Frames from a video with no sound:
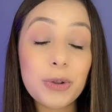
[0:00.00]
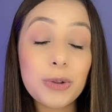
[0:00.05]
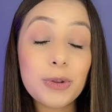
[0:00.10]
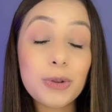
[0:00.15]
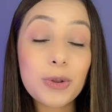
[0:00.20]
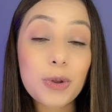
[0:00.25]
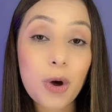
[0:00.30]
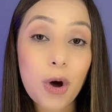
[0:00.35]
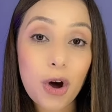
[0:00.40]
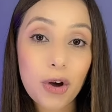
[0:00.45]

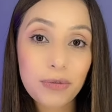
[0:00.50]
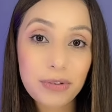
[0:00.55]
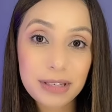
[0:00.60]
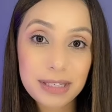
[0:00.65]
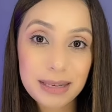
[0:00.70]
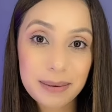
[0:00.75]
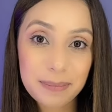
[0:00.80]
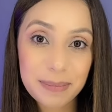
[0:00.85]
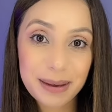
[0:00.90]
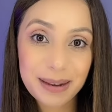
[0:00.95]
nove
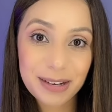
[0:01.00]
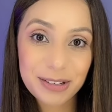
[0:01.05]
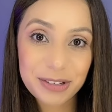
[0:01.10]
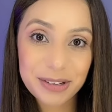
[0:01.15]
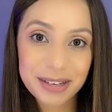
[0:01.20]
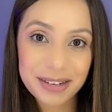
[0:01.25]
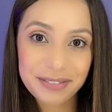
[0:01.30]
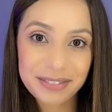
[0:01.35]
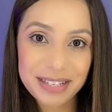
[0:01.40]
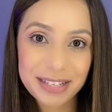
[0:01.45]
semanas de
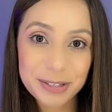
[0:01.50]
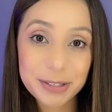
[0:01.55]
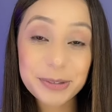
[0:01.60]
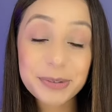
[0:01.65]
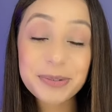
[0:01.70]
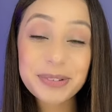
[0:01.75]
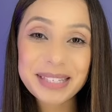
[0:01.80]
gravidez.